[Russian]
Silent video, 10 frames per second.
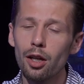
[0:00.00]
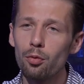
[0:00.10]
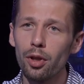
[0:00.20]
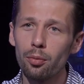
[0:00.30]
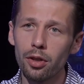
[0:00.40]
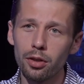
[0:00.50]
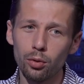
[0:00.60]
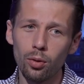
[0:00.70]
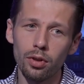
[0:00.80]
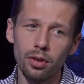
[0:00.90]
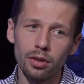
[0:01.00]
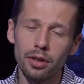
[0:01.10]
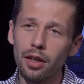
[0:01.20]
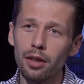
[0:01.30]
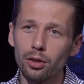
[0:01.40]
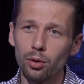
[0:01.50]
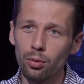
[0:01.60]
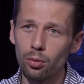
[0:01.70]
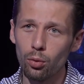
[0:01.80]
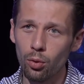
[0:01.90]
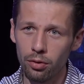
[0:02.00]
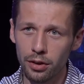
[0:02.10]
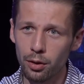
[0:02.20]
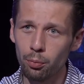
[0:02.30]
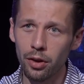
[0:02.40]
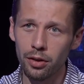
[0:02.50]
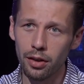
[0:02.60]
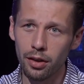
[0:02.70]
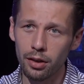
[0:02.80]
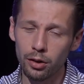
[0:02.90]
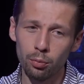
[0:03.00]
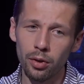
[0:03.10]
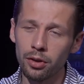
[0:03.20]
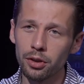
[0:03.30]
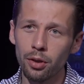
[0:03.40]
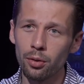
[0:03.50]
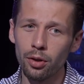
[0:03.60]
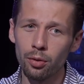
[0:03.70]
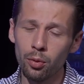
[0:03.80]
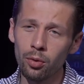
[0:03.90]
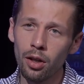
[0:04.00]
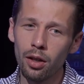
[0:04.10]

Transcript: понимая, насколько теряется у него уровень симпатии граждан по отношению к нему,